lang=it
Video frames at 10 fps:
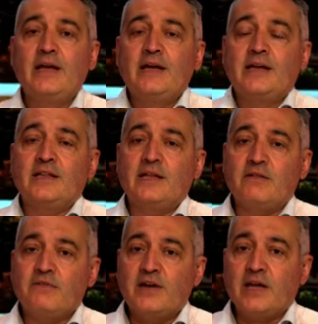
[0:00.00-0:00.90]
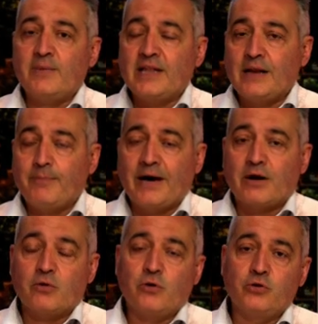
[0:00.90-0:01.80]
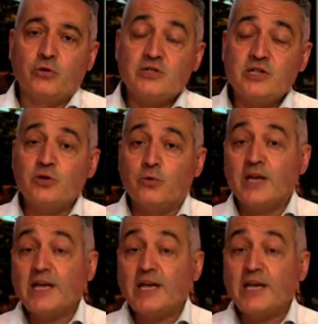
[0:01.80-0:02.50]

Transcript: degli infermi dal parroco Don Signori e